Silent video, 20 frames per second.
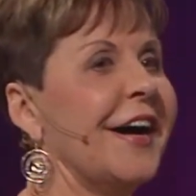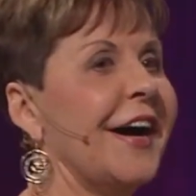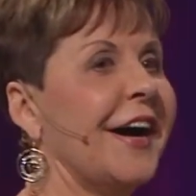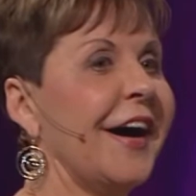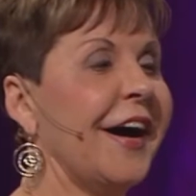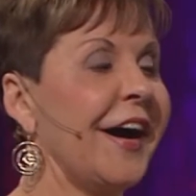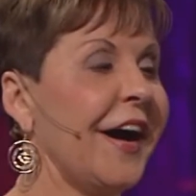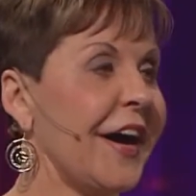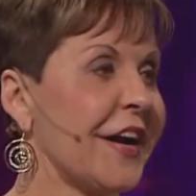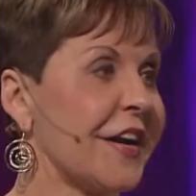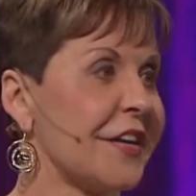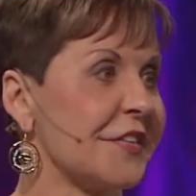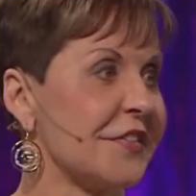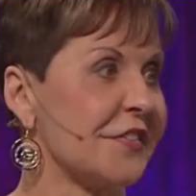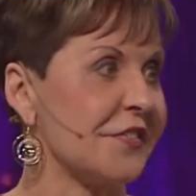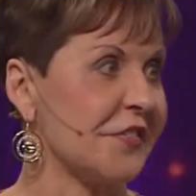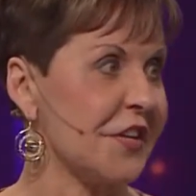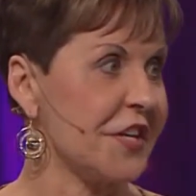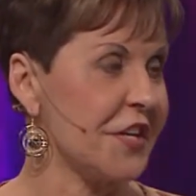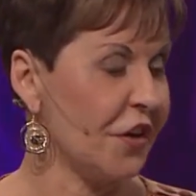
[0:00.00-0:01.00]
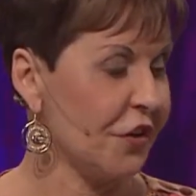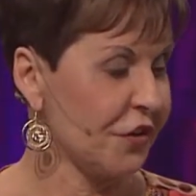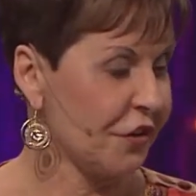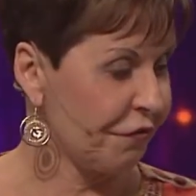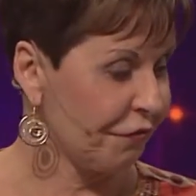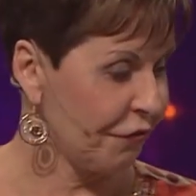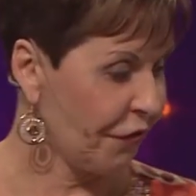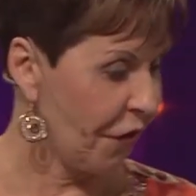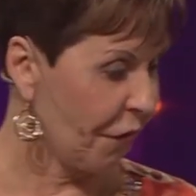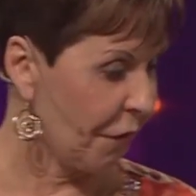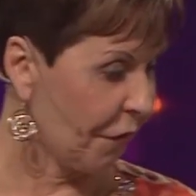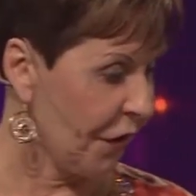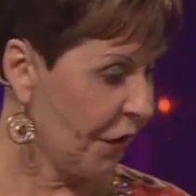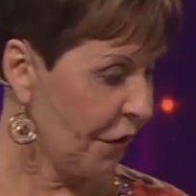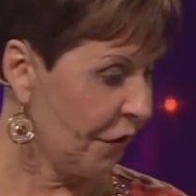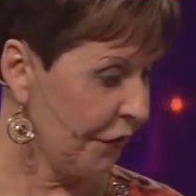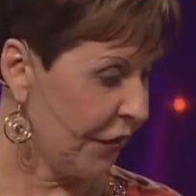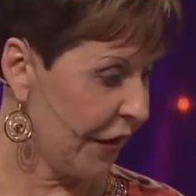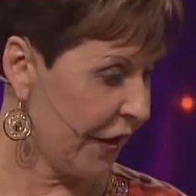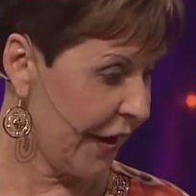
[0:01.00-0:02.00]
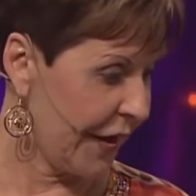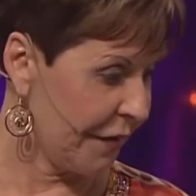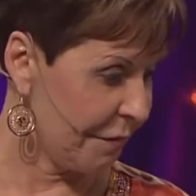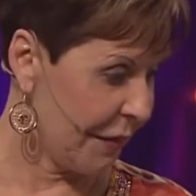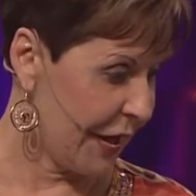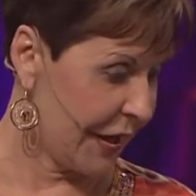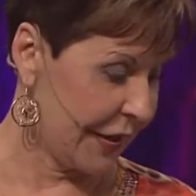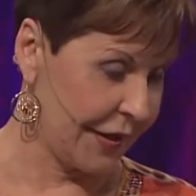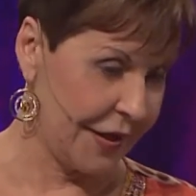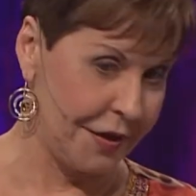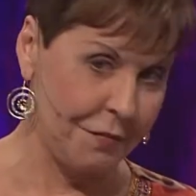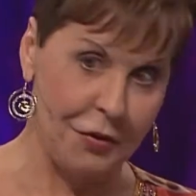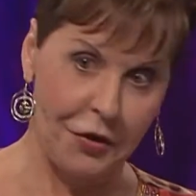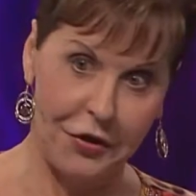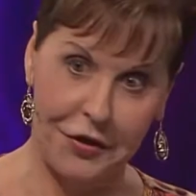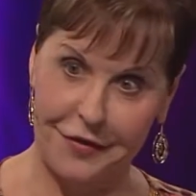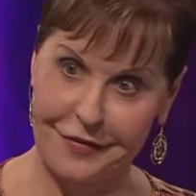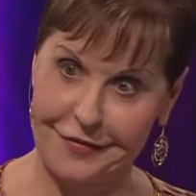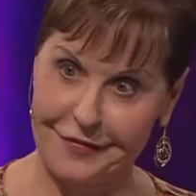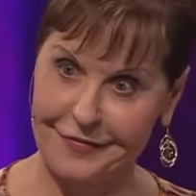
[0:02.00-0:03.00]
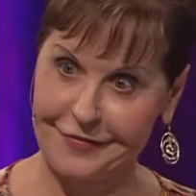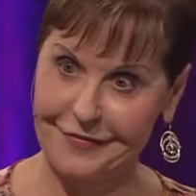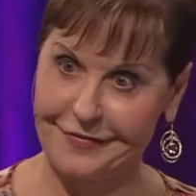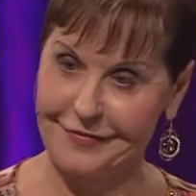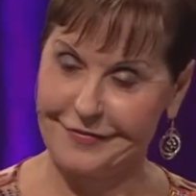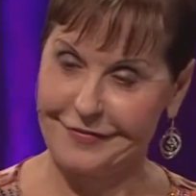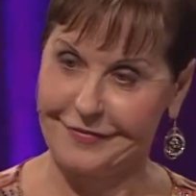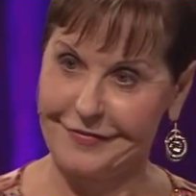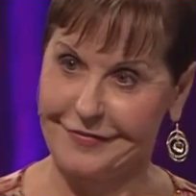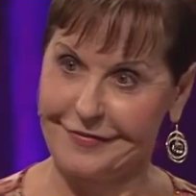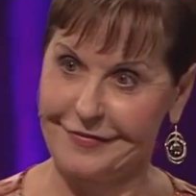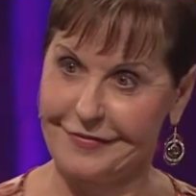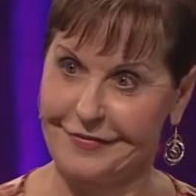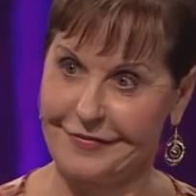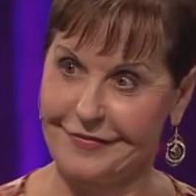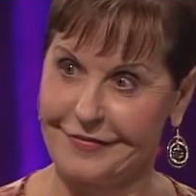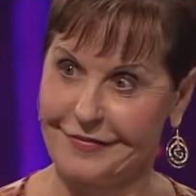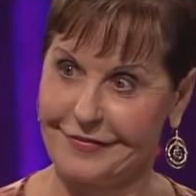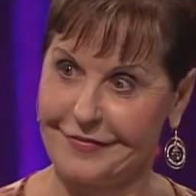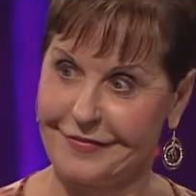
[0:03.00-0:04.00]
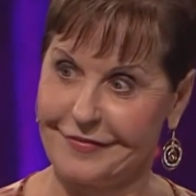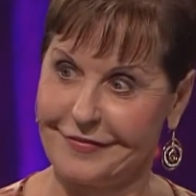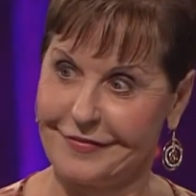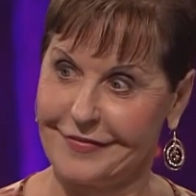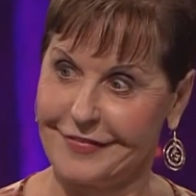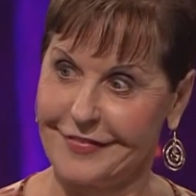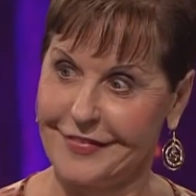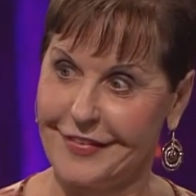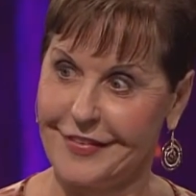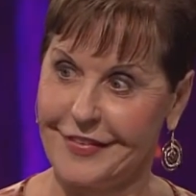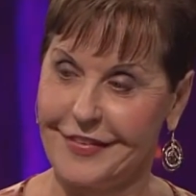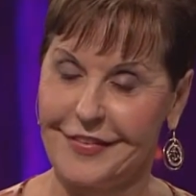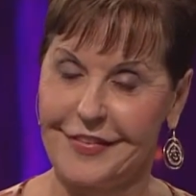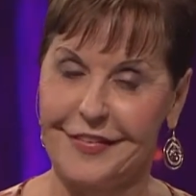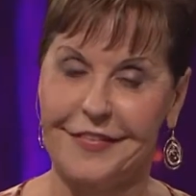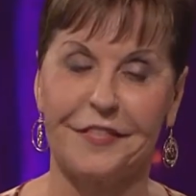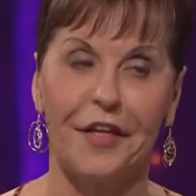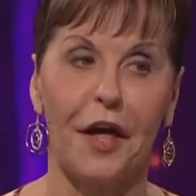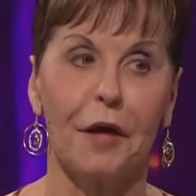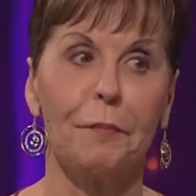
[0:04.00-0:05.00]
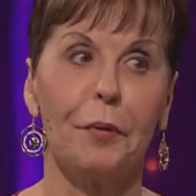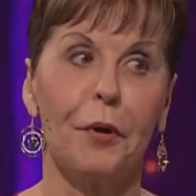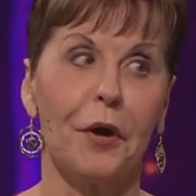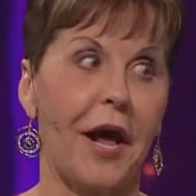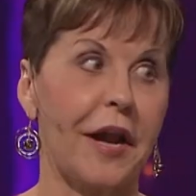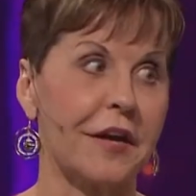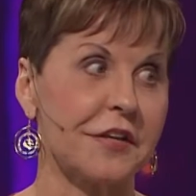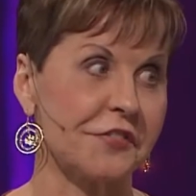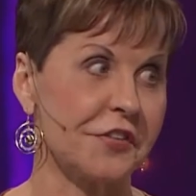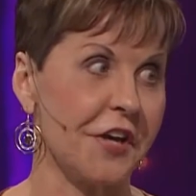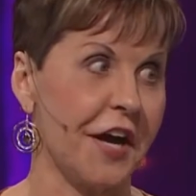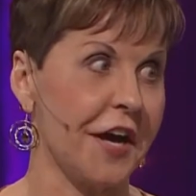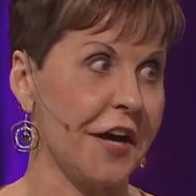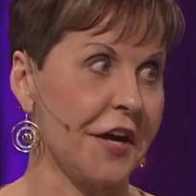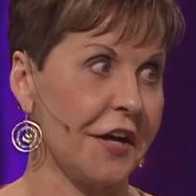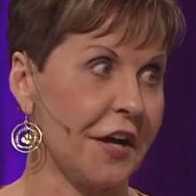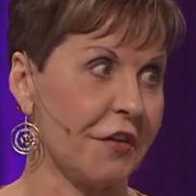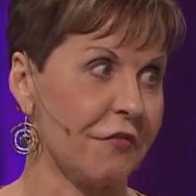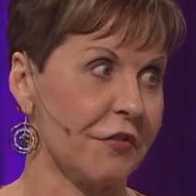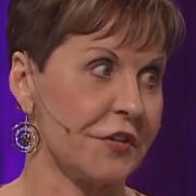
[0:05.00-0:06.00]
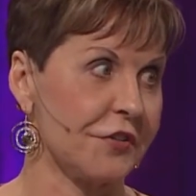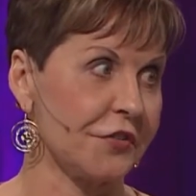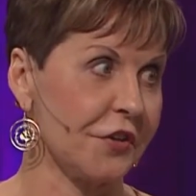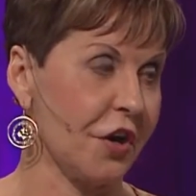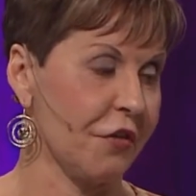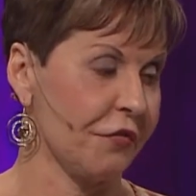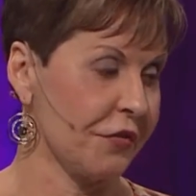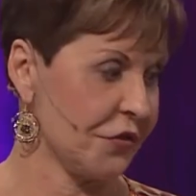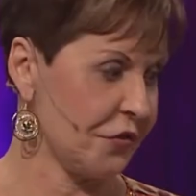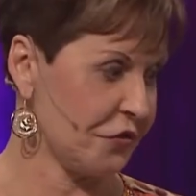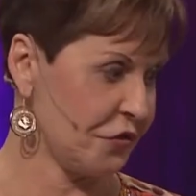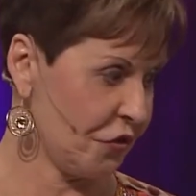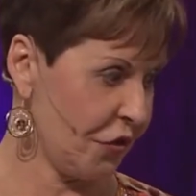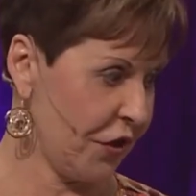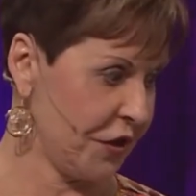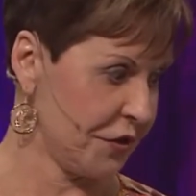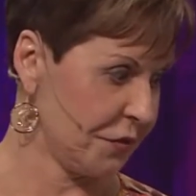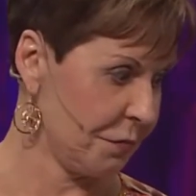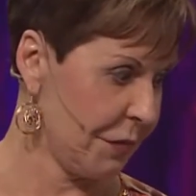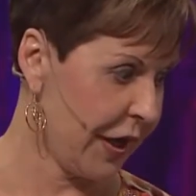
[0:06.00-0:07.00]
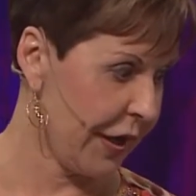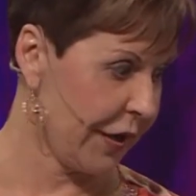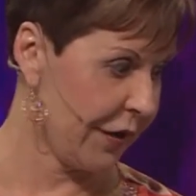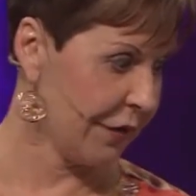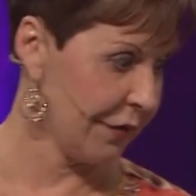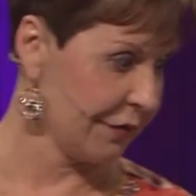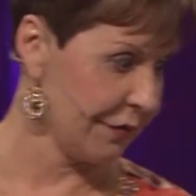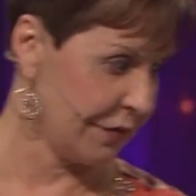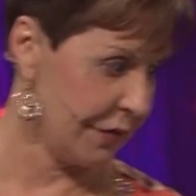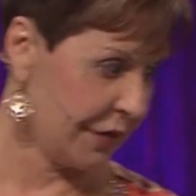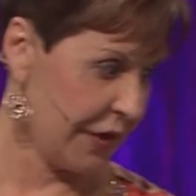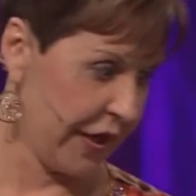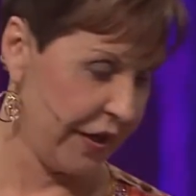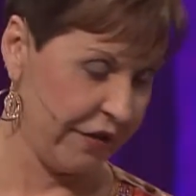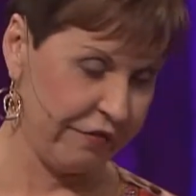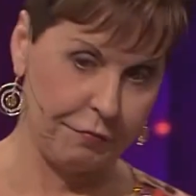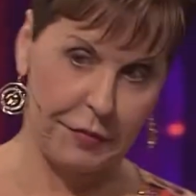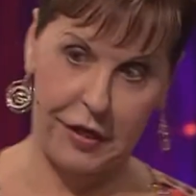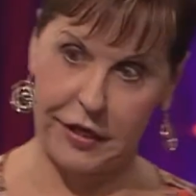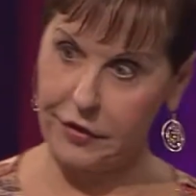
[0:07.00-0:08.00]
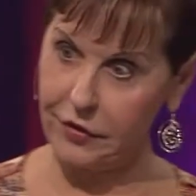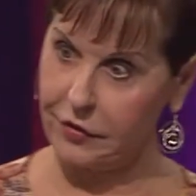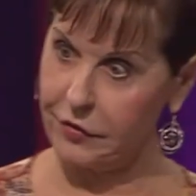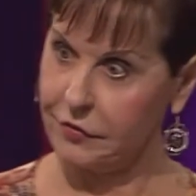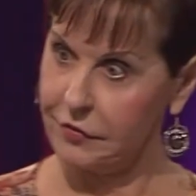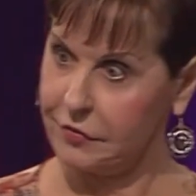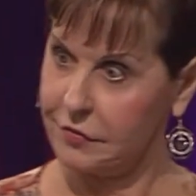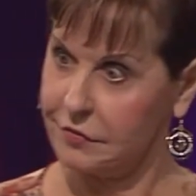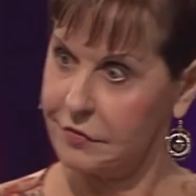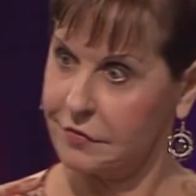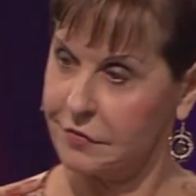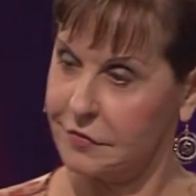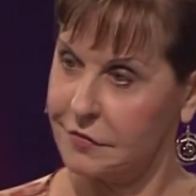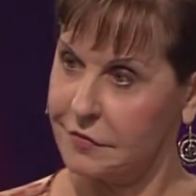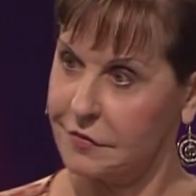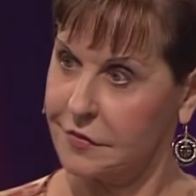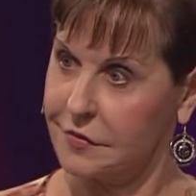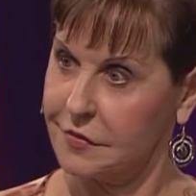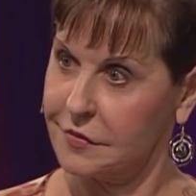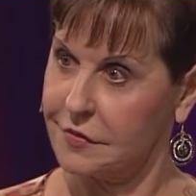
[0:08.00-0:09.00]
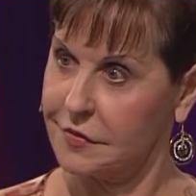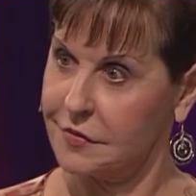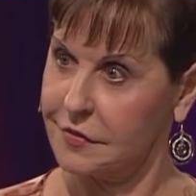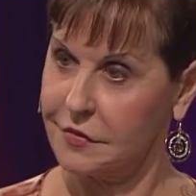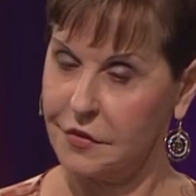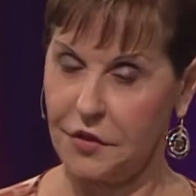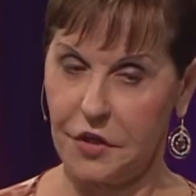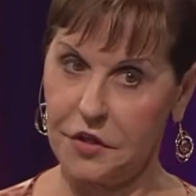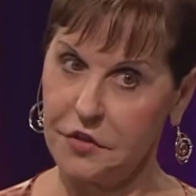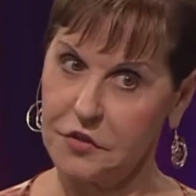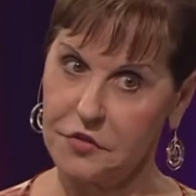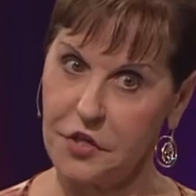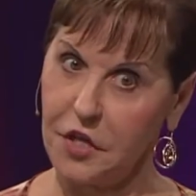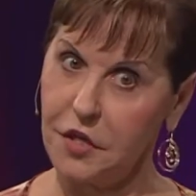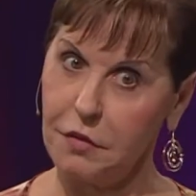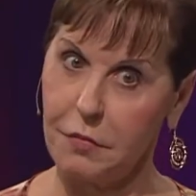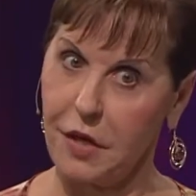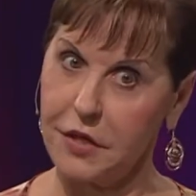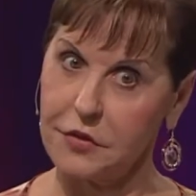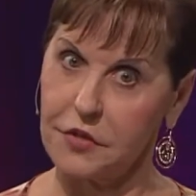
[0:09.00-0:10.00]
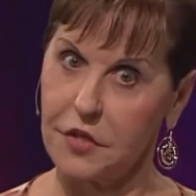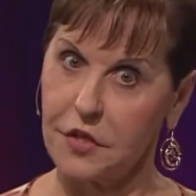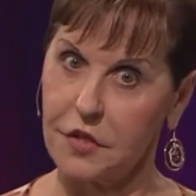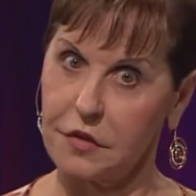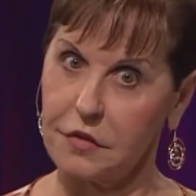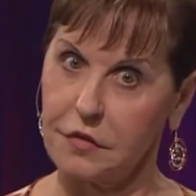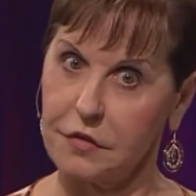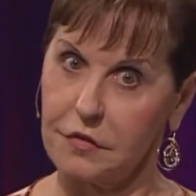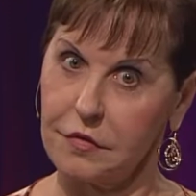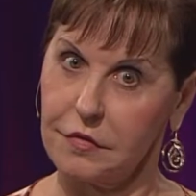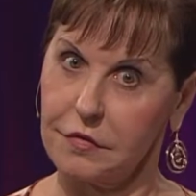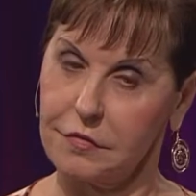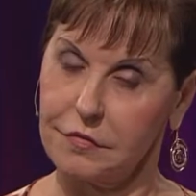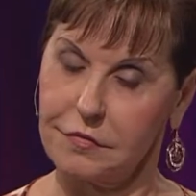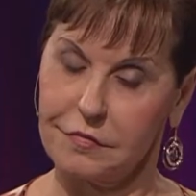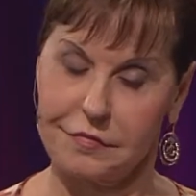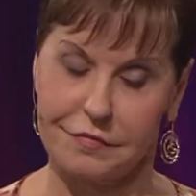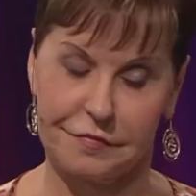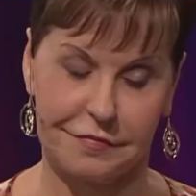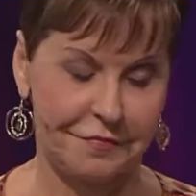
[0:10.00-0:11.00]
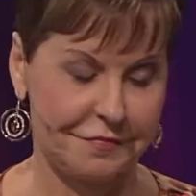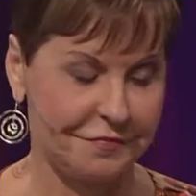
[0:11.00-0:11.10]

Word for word: Üzerinde adımın yazılı olduğu bir yer ayrılmıştı. İsmimizi yapıştırırlardı. Joyce Meyer, Dave Meyer. Kimse yerime oturmazdı.